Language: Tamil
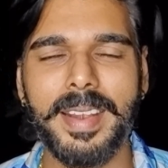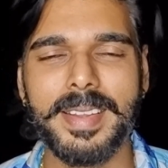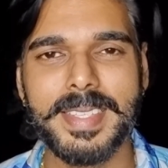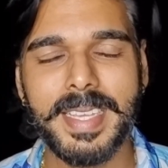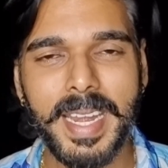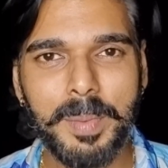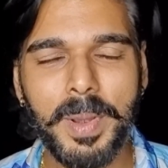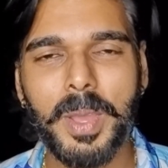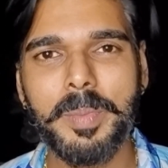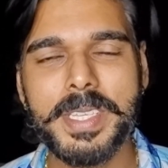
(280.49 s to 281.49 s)
அண்ட் ஸ்க்ரீன்
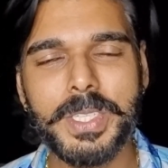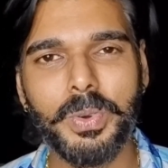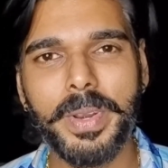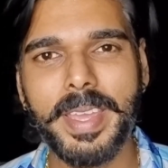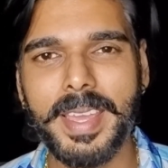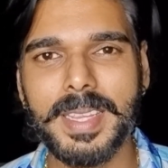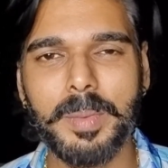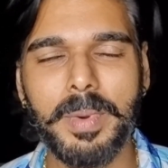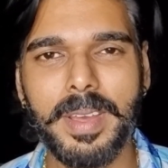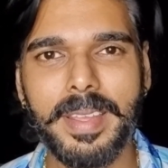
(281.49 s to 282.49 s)
பிளேயுமே ஸ்டோரிக்கு
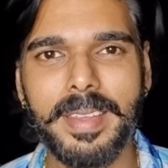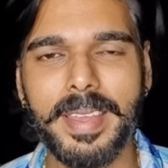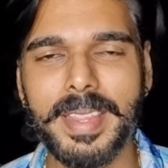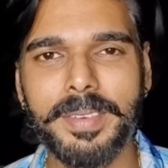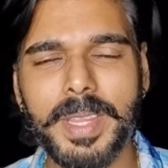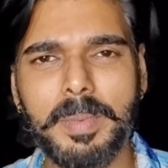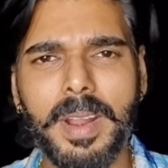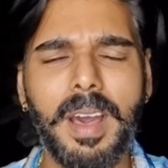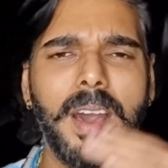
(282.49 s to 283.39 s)
ஏற்ற மாதிரி எந்த விதமான